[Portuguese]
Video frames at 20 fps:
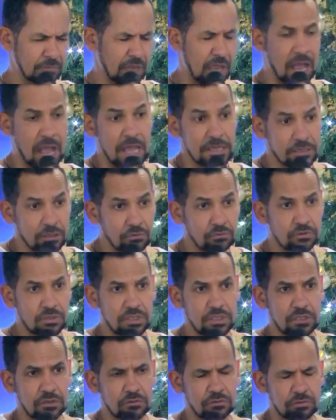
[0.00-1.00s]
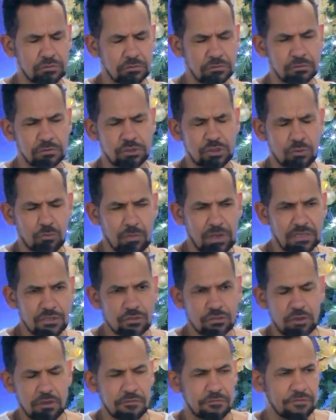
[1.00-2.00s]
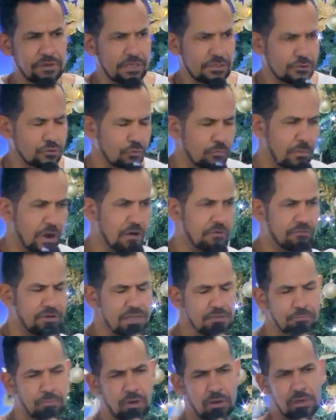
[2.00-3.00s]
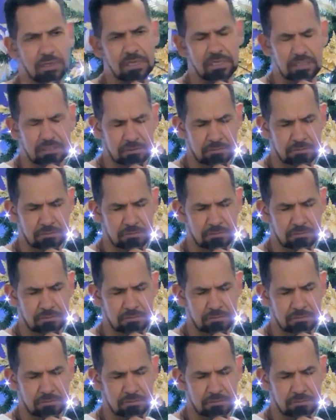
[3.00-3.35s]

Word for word: Aí eu digo: de uma só vez o mal vai embora